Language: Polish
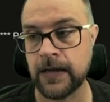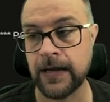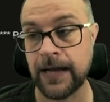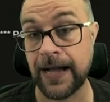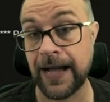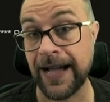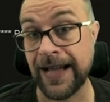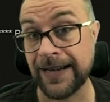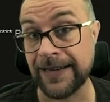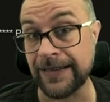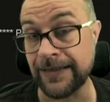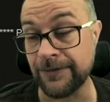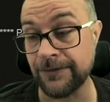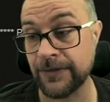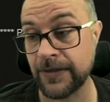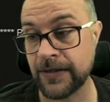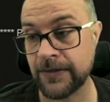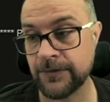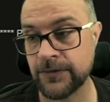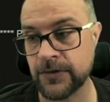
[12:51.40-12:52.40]
Ale
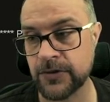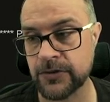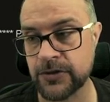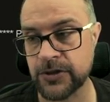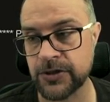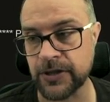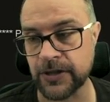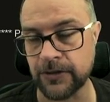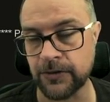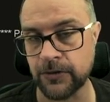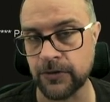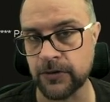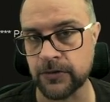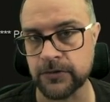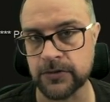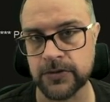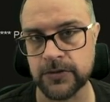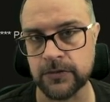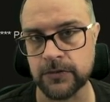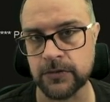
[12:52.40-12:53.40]
wewnątrz tego
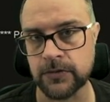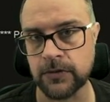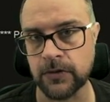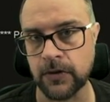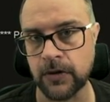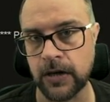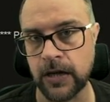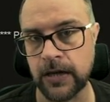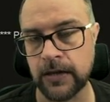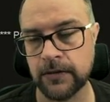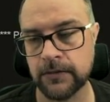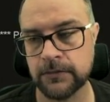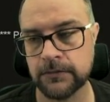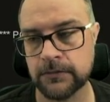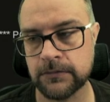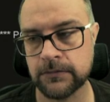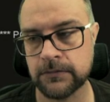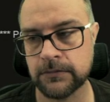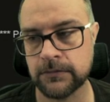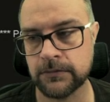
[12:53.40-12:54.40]
konstruktora,
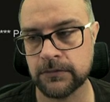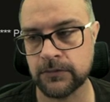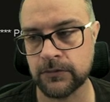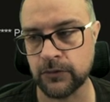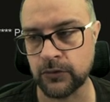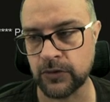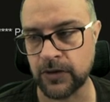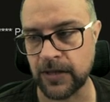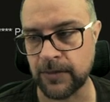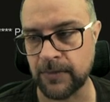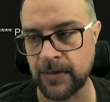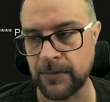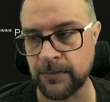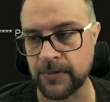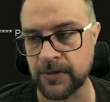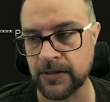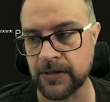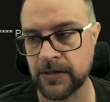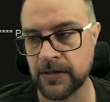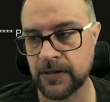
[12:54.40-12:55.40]
tutaj
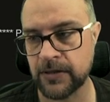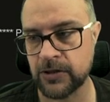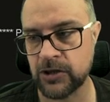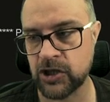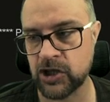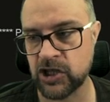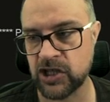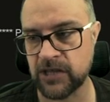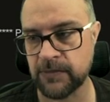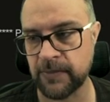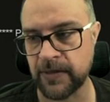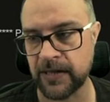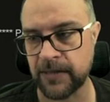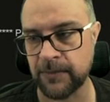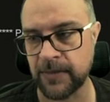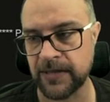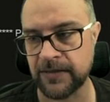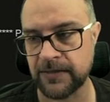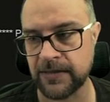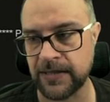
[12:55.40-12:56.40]
mamy trzy
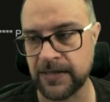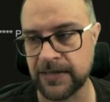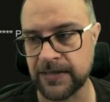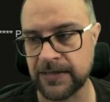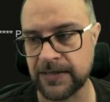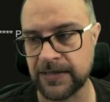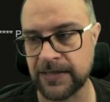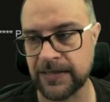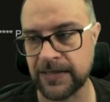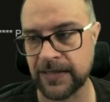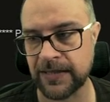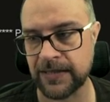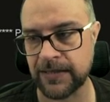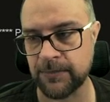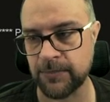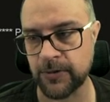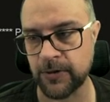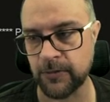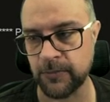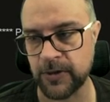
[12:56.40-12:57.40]
parametry, x, y i
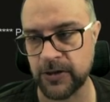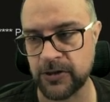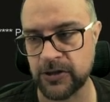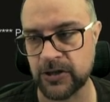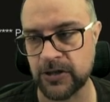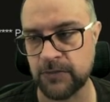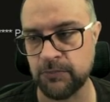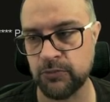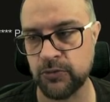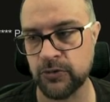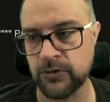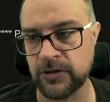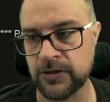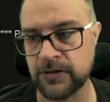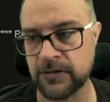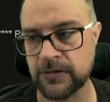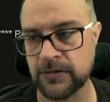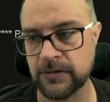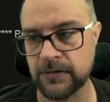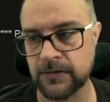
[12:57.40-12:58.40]
promień, czyli
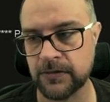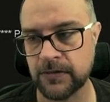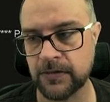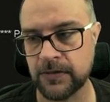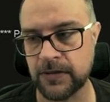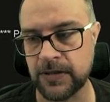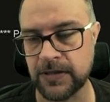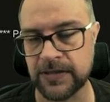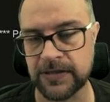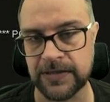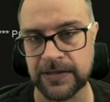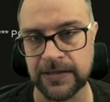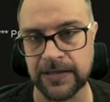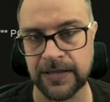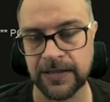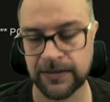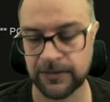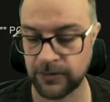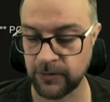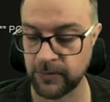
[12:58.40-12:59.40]
punkt x,
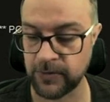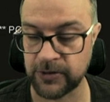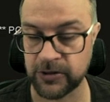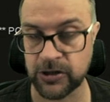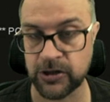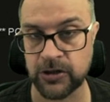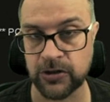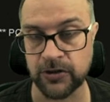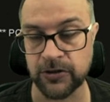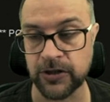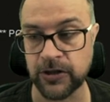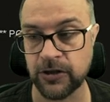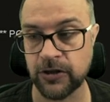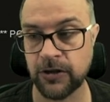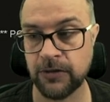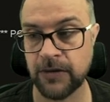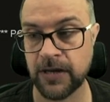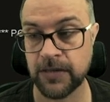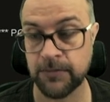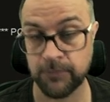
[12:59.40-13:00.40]
y to będzie środek
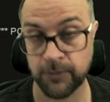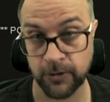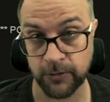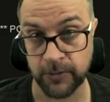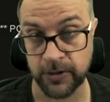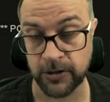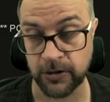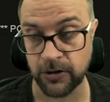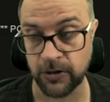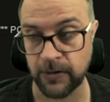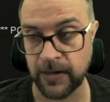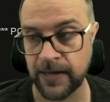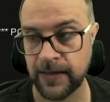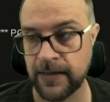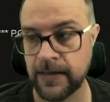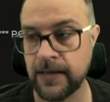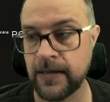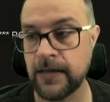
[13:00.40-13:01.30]
koła i promień koła.